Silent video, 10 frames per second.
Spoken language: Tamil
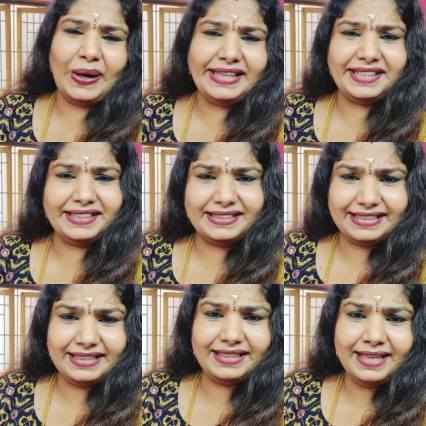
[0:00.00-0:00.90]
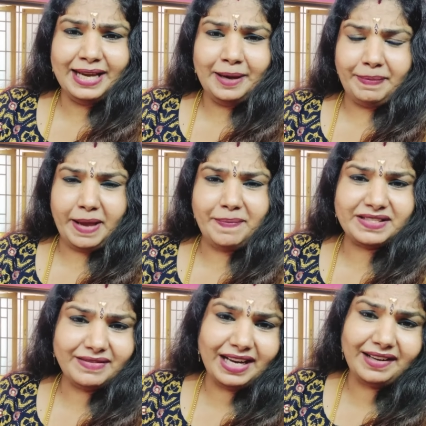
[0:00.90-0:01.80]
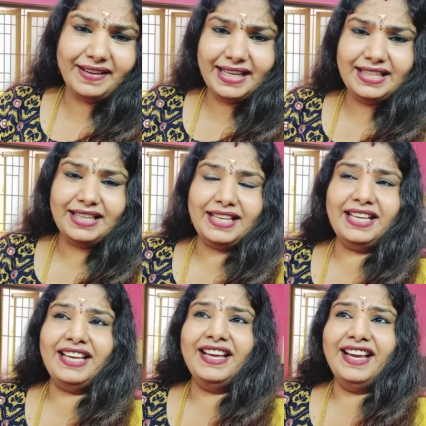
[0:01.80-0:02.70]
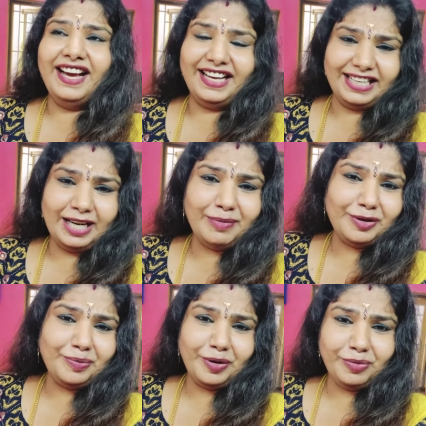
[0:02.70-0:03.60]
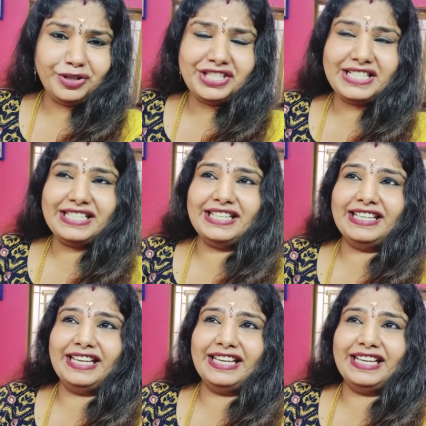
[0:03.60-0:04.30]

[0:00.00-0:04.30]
ஆடிட்டர்லேருந்து பேப்பர்ஸ் வாங்க வேண்டியது இருக்குது அதெல்லாம் மட்டும் போய் முடிச்சுட்டு